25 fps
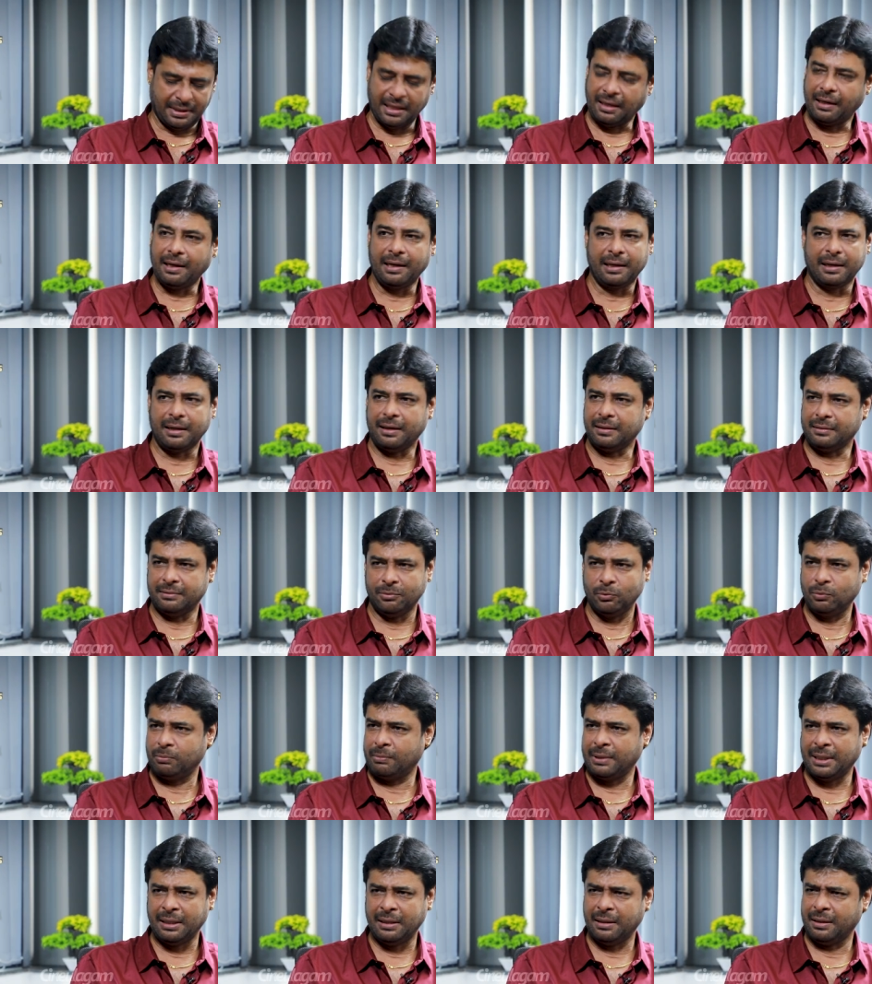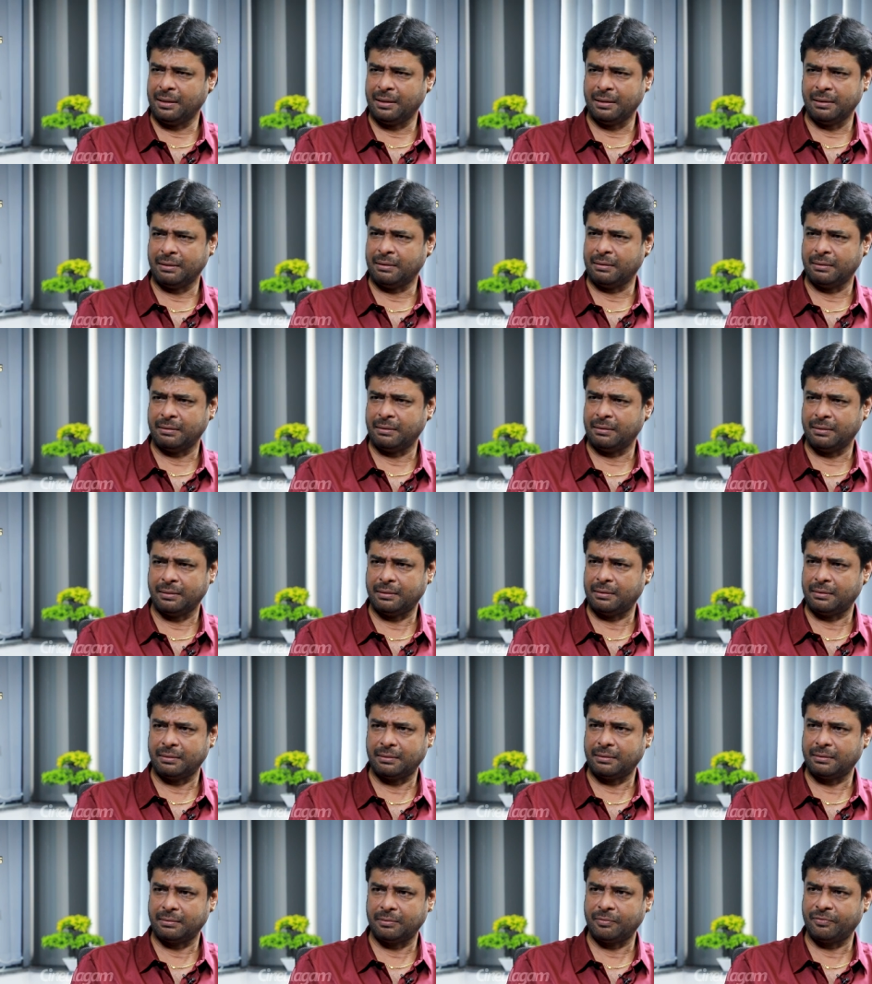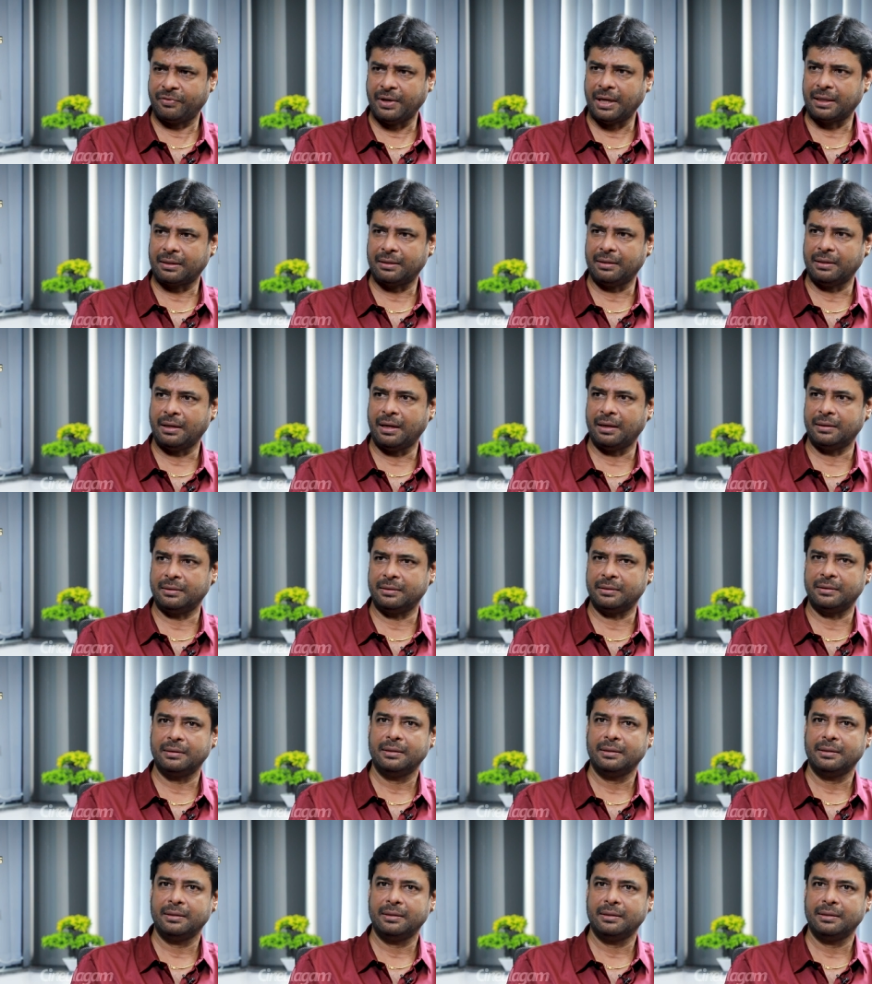தெரியலிங்க அது உண்மையில் இன்ஃபேக்ட் நான்